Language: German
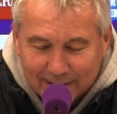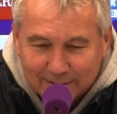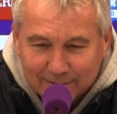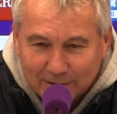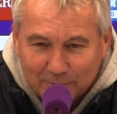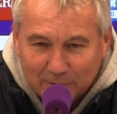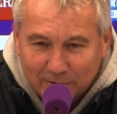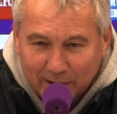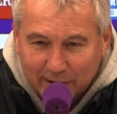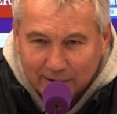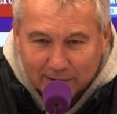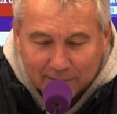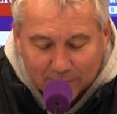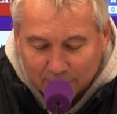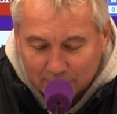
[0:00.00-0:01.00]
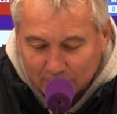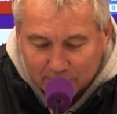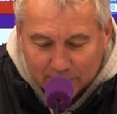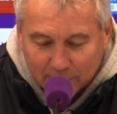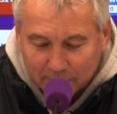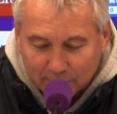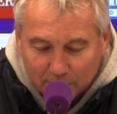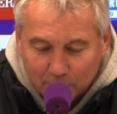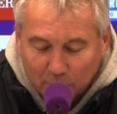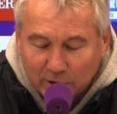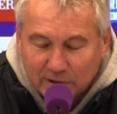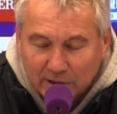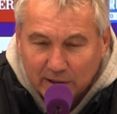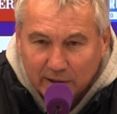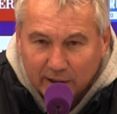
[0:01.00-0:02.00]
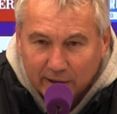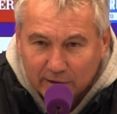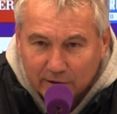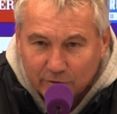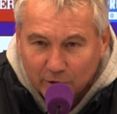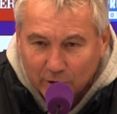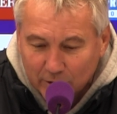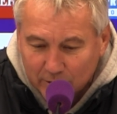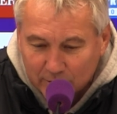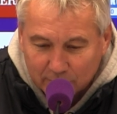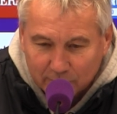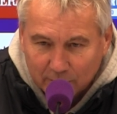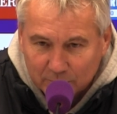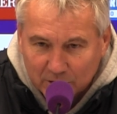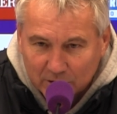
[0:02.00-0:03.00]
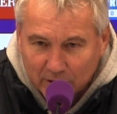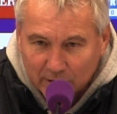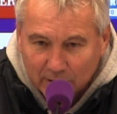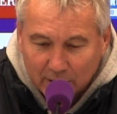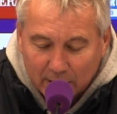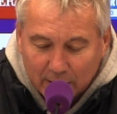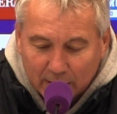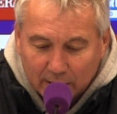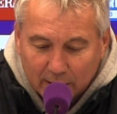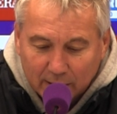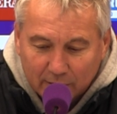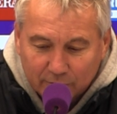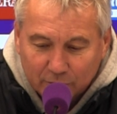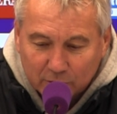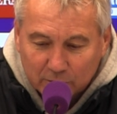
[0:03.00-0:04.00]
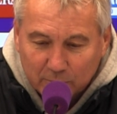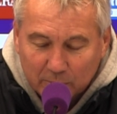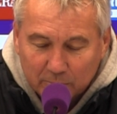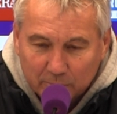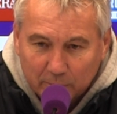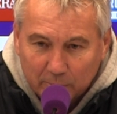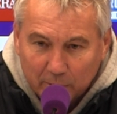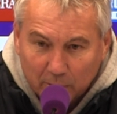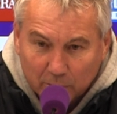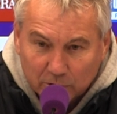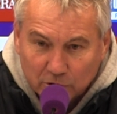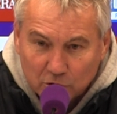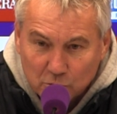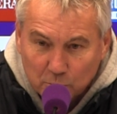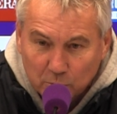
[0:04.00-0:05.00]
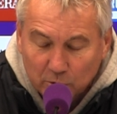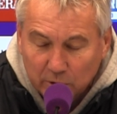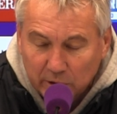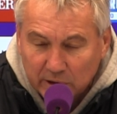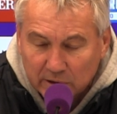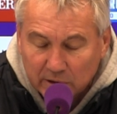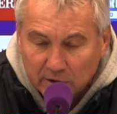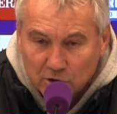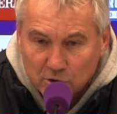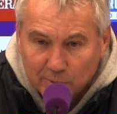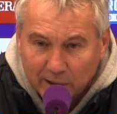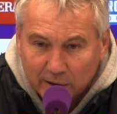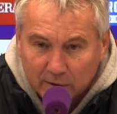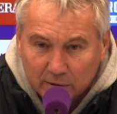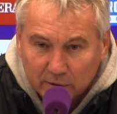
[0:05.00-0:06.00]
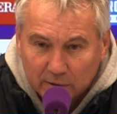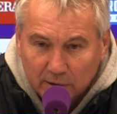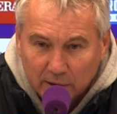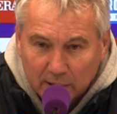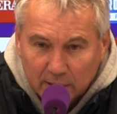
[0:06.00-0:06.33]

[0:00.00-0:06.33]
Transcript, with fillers: war bei weitem nicht. Man hat dann die Ballsicherheit gefällt. Also wir haben sie dann äh, einfach beim, beim Auszuspielen irrsinnig schwer da.